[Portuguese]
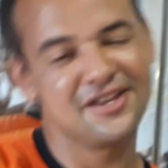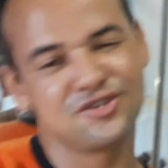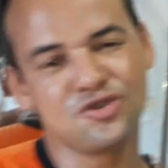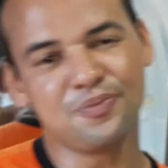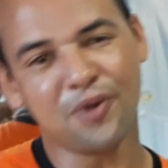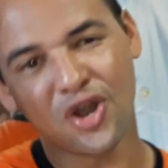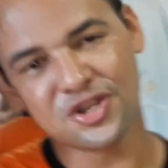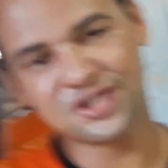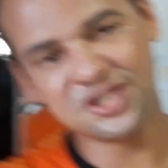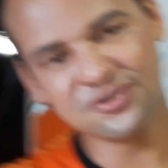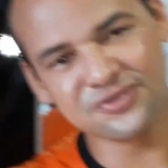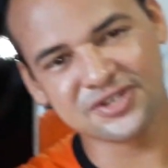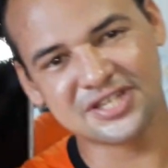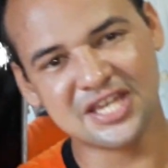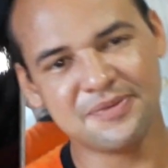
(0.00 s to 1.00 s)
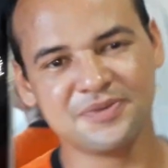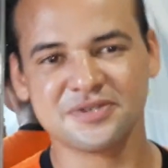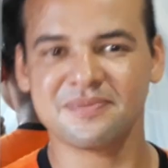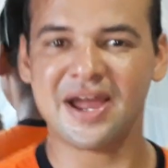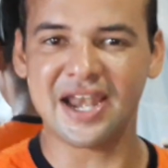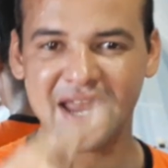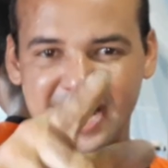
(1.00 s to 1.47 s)
Suportinho simples,
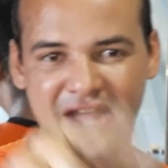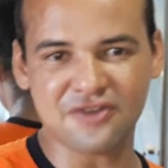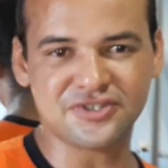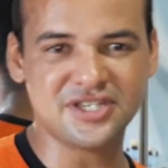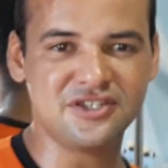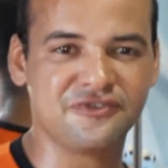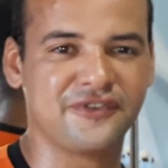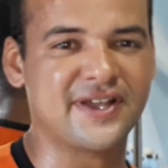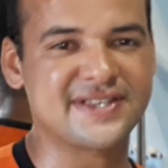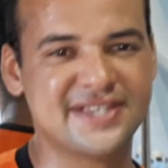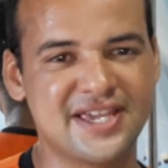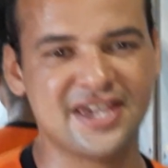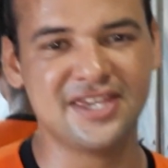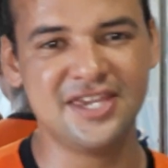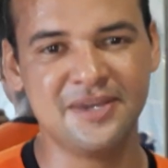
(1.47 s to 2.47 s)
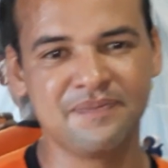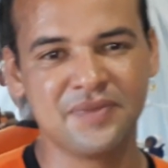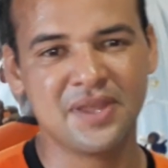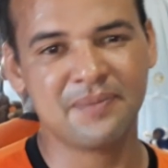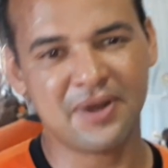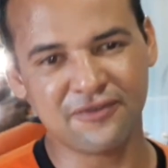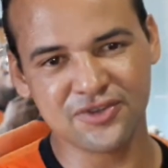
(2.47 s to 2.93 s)
mas legalzinho de fazer aí
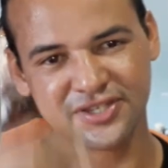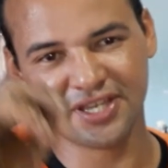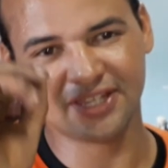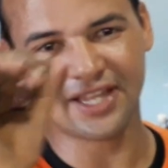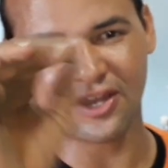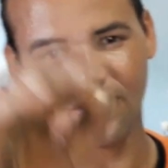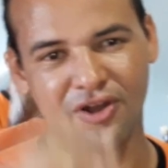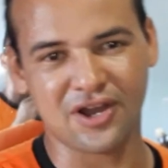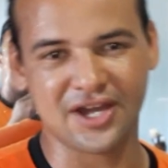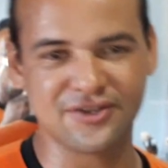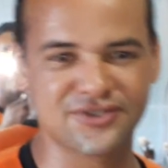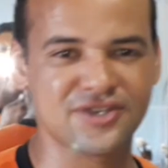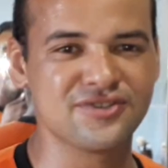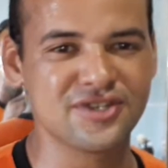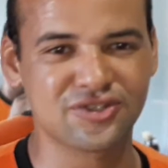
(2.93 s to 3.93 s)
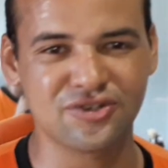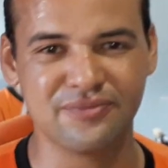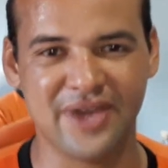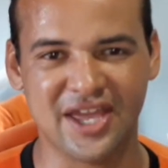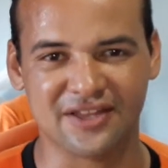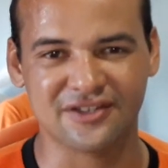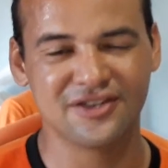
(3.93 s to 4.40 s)
para você estar tá colocando seus
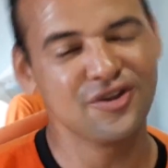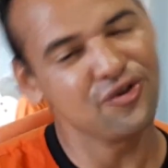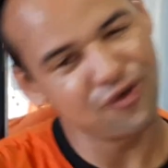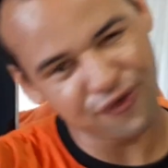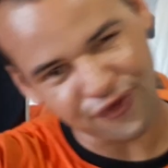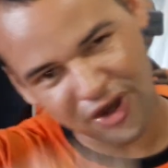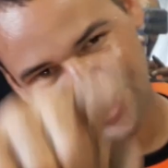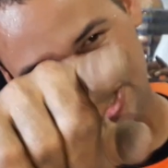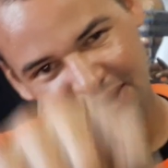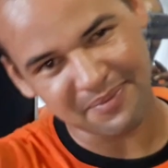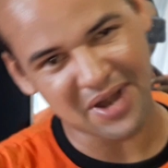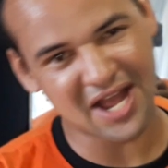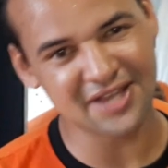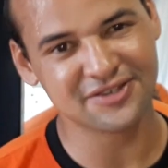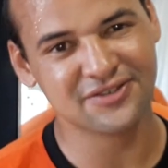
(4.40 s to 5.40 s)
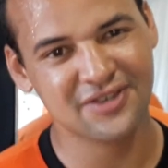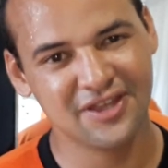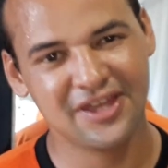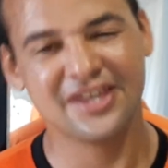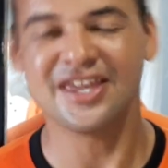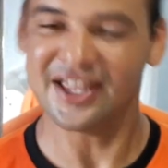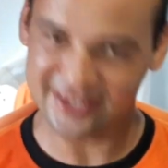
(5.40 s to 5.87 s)
instrumentos. Um forte abraço
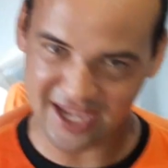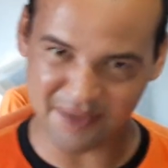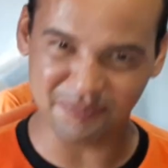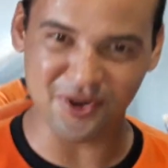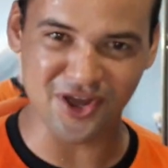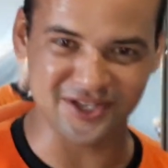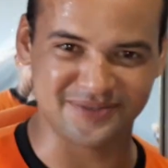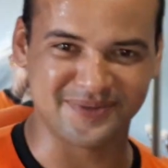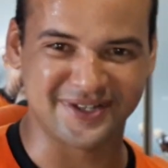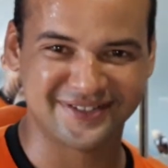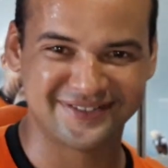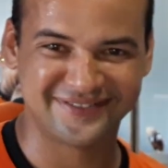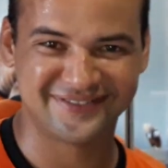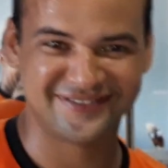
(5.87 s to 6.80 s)
e até a próxima.